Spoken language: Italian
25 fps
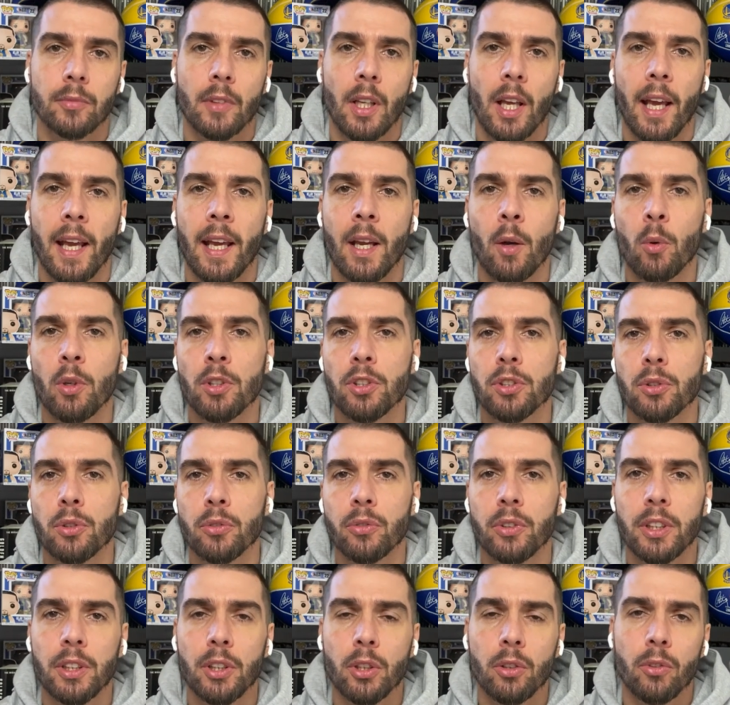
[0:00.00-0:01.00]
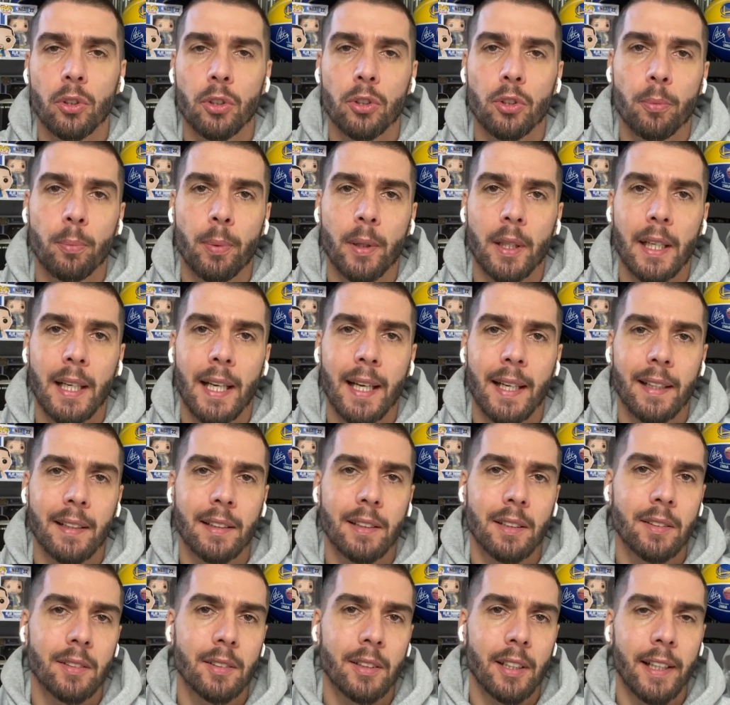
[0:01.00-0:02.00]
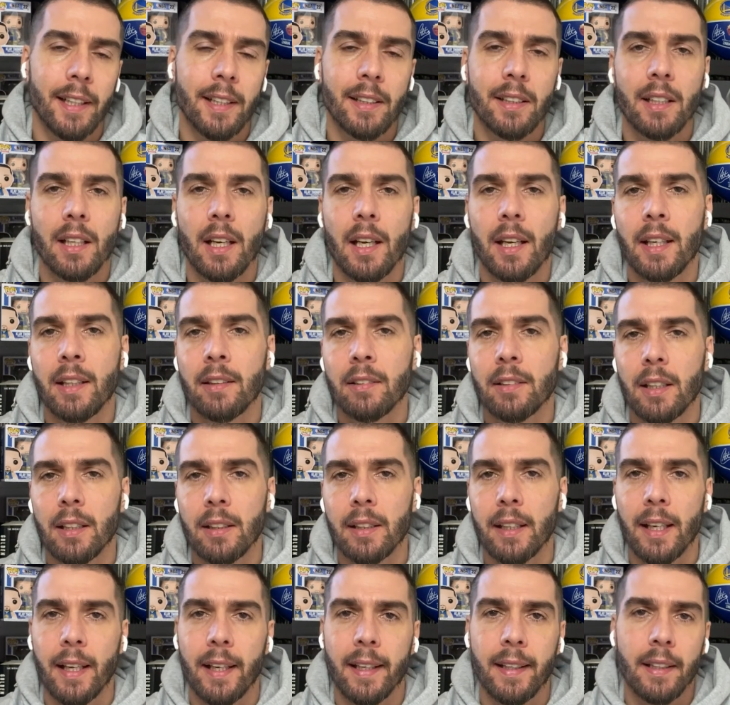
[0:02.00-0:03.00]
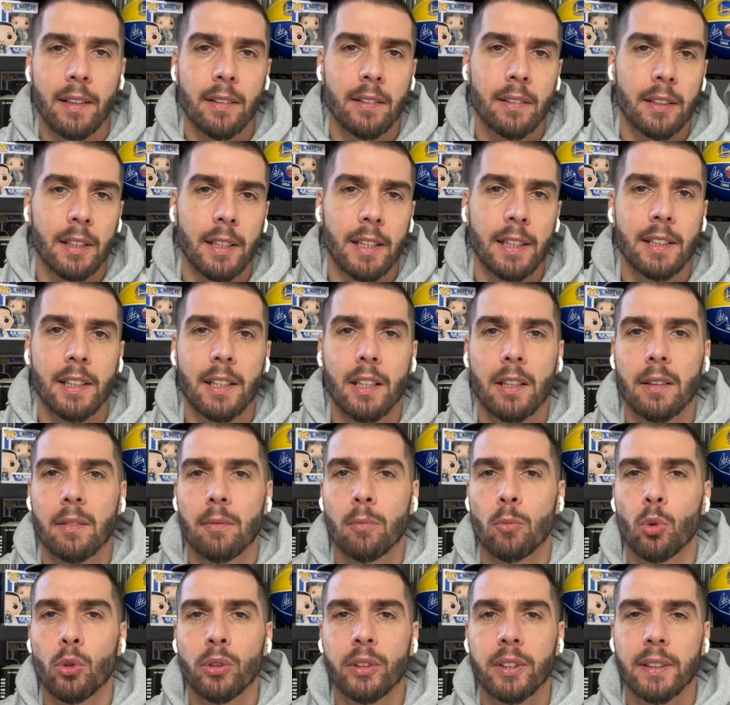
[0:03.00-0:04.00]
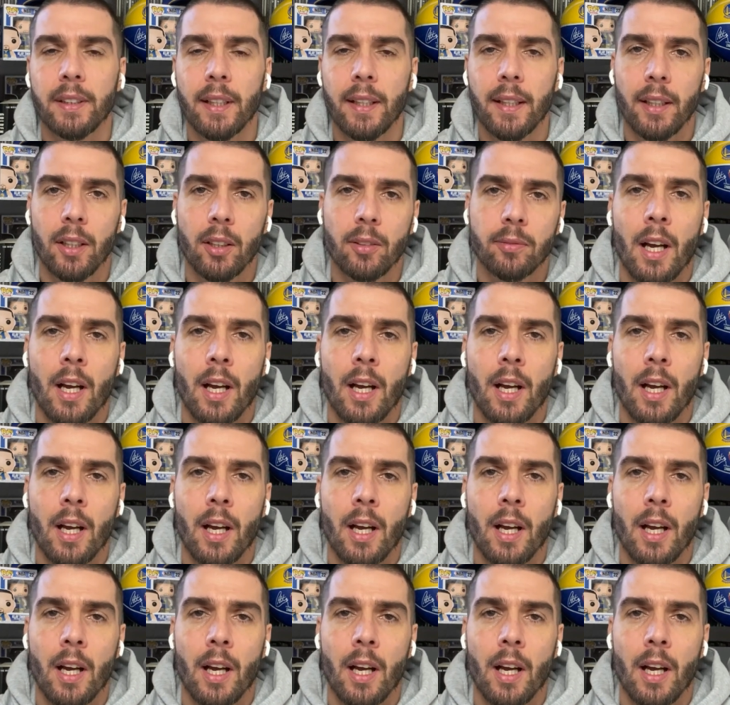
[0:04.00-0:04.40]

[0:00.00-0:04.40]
e in questo video voglio parlare di trading intraday, trading multiday.